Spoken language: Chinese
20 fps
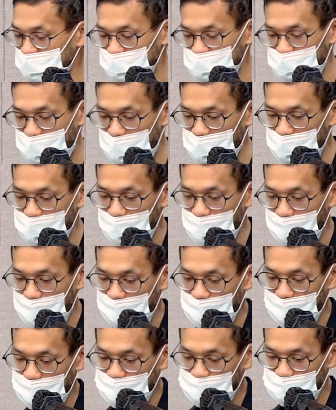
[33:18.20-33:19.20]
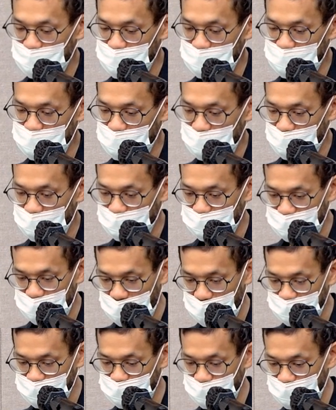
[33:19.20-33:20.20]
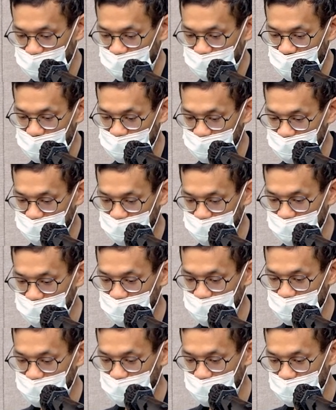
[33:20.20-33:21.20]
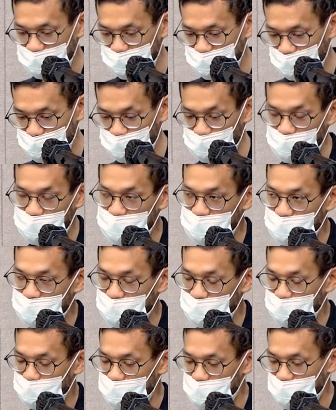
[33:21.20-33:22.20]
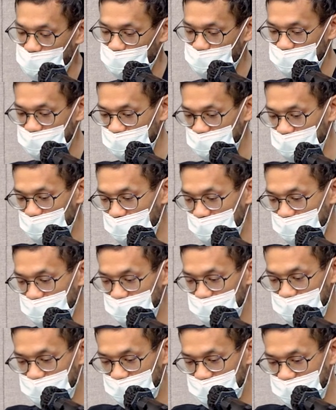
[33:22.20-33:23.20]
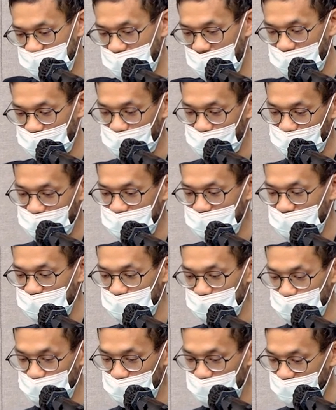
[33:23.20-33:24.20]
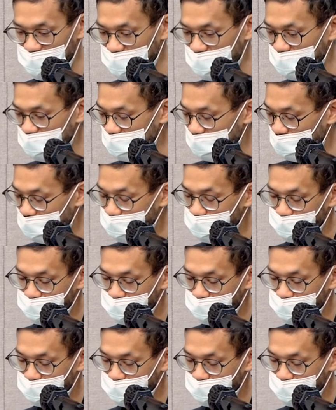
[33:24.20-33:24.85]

式码。所以，嗯，它走的方式是走原生的，比较不是会就架空一层做 VM 这样。